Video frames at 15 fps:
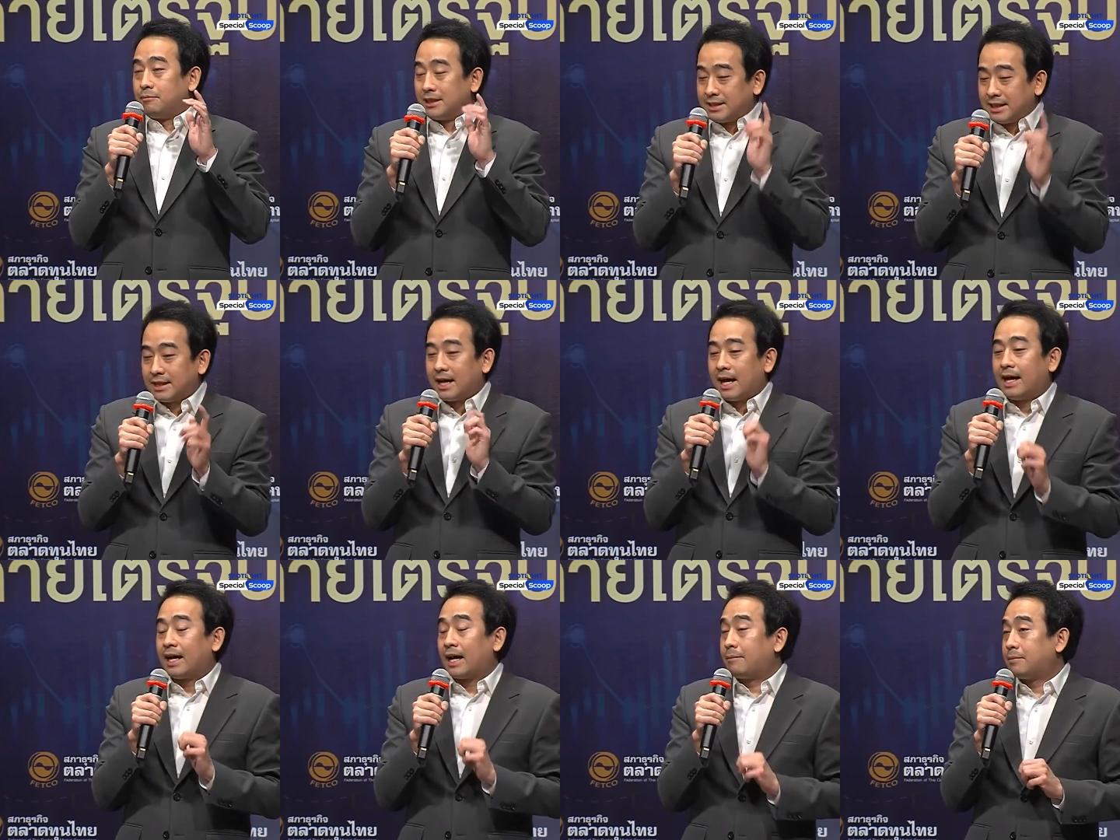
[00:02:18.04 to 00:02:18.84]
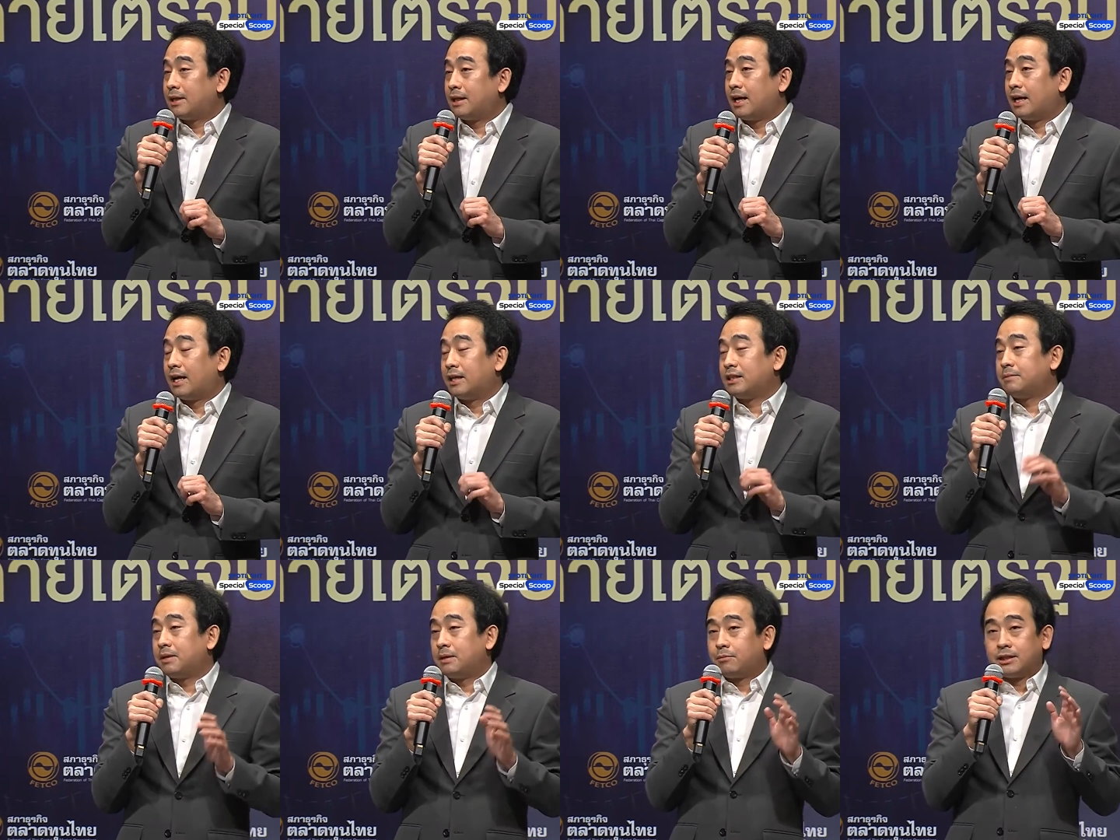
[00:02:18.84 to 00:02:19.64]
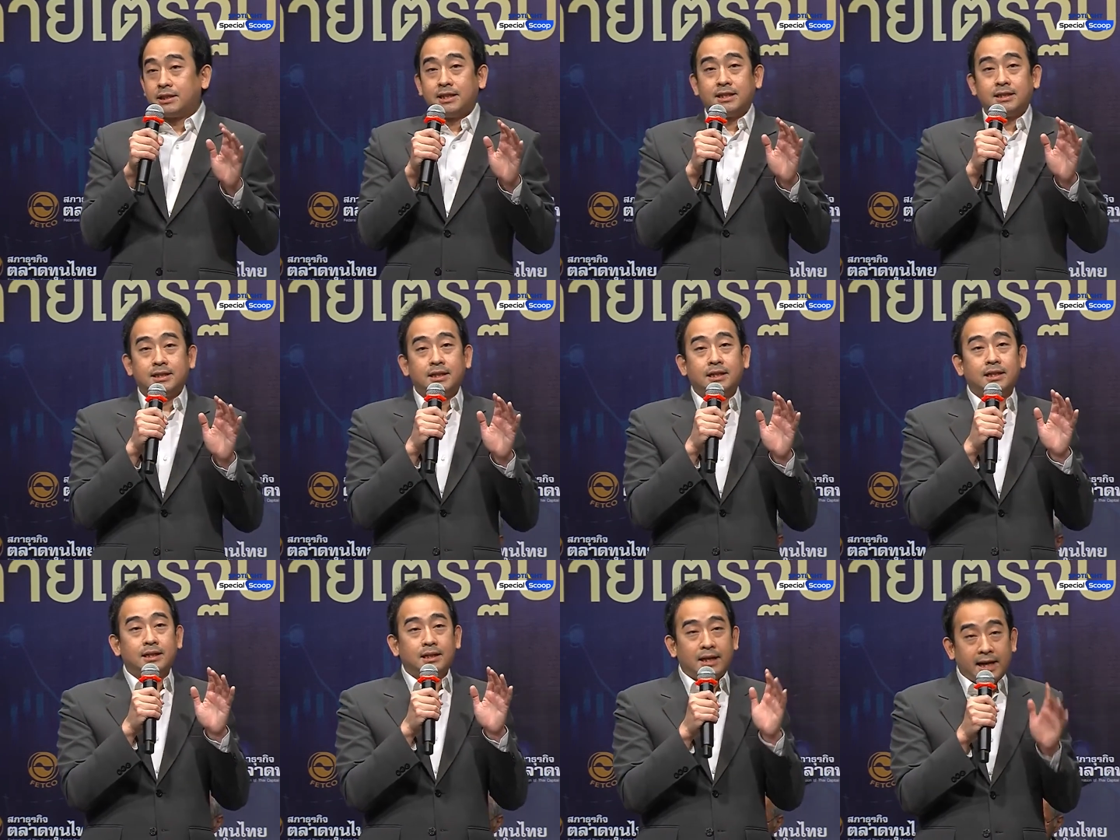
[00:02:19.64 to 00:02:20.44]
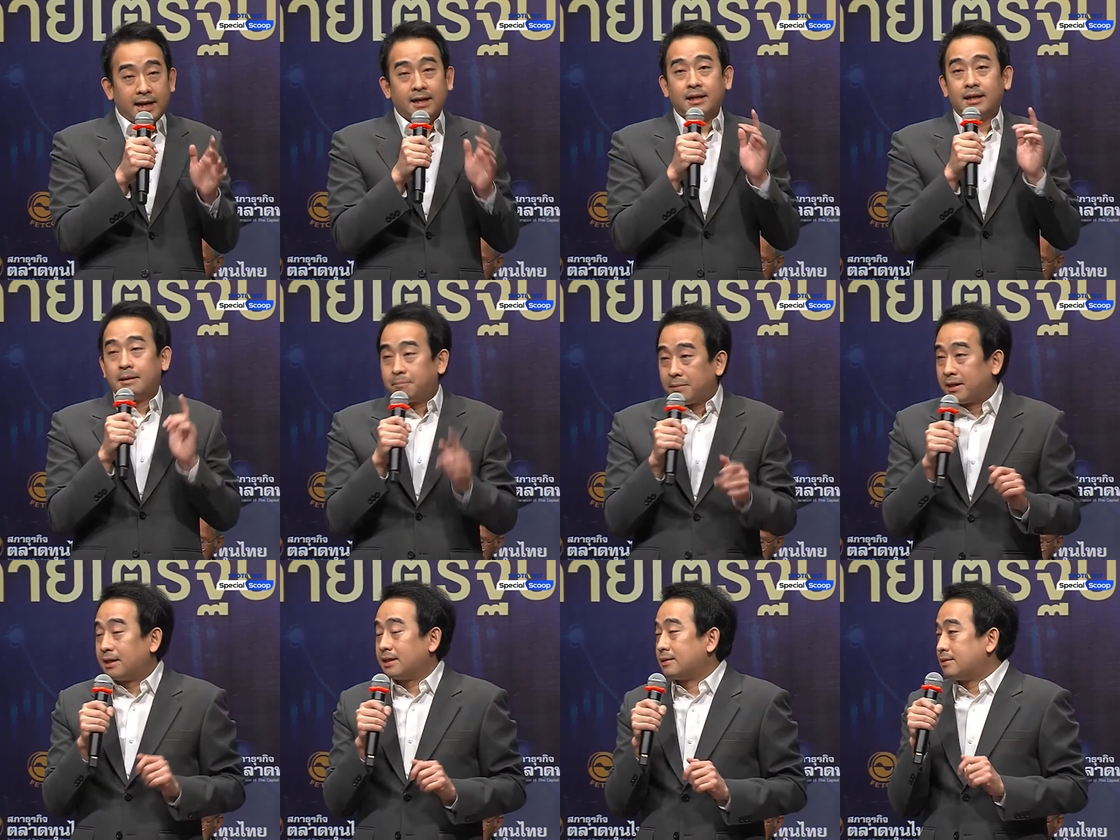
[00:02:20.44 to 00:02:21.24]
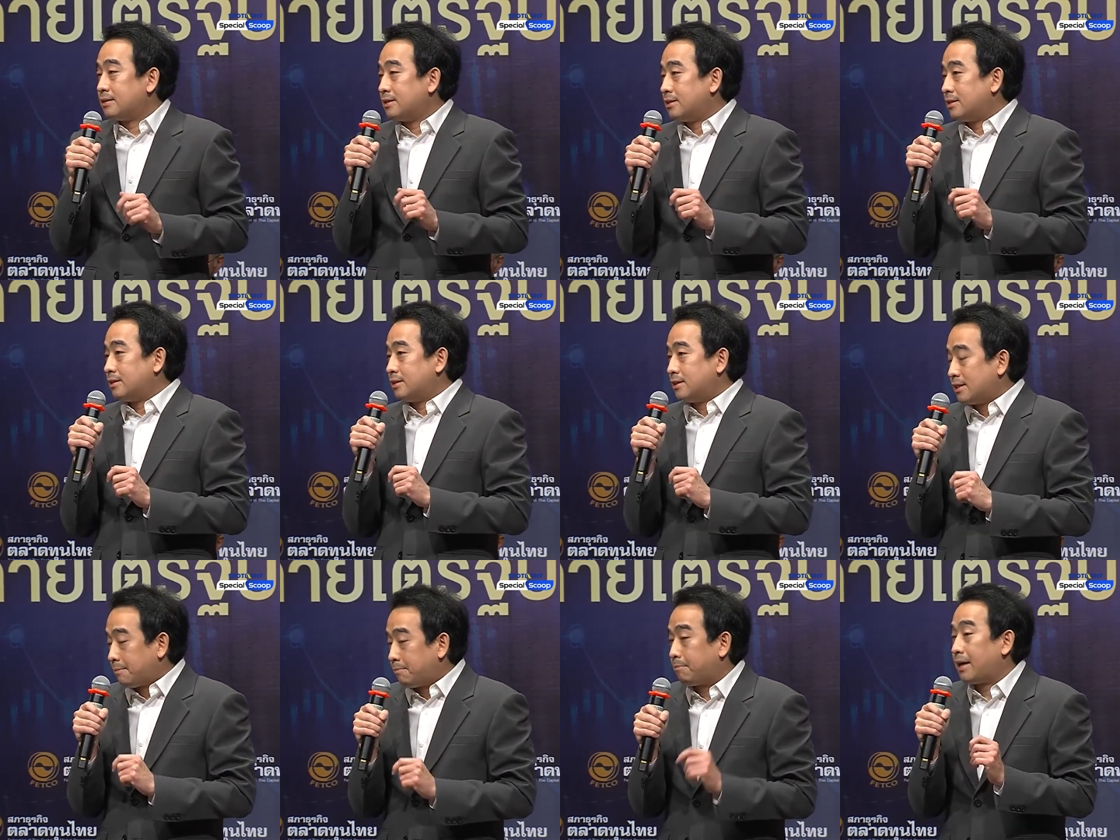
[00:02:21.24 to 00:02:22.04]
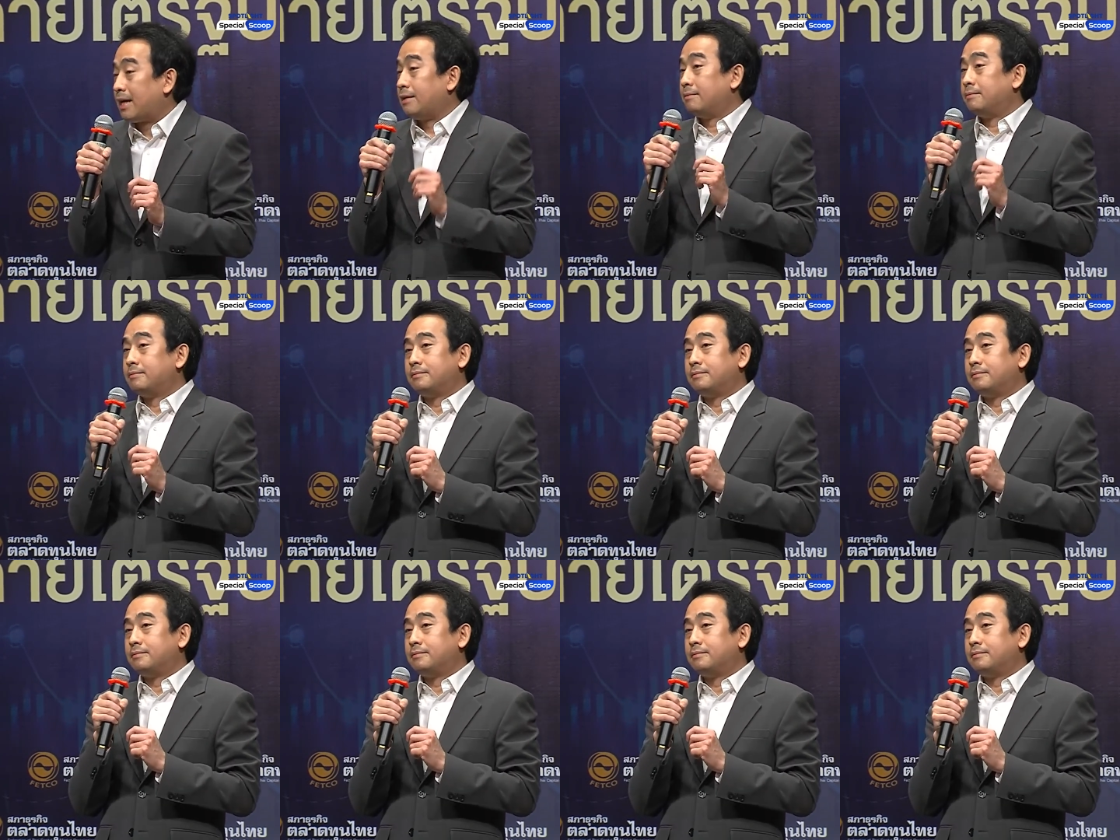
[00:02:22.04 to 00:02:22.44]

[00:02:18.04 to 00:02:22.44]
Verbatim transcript: ประเทศไทยครับในฐานะที่เป็นประเทศที่เล็กและเปิดจำเป็น